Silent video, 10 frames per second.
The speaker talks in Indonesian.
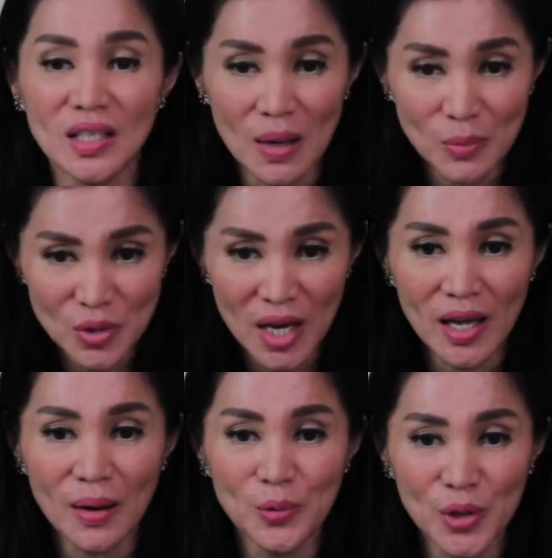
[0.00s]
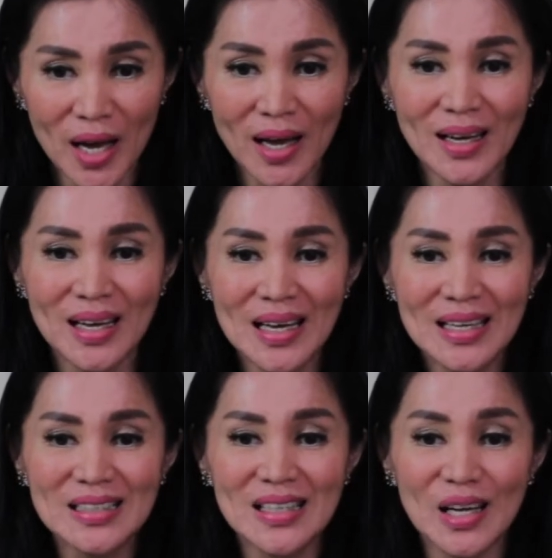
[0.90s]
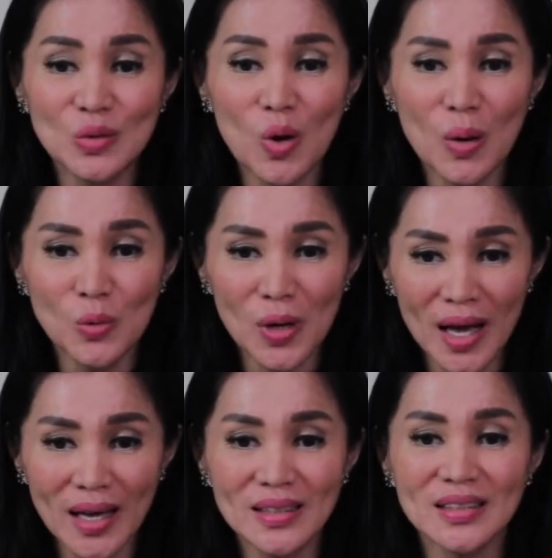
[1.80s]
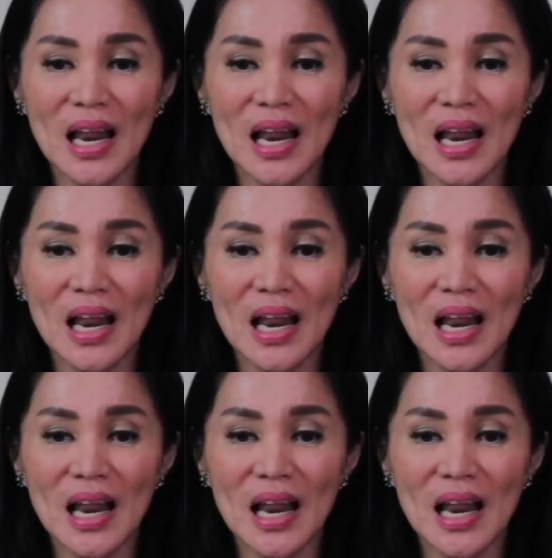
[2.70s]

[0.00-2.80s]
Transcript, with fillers: tidak mudah ya Bu ya. Dengan dua bulan,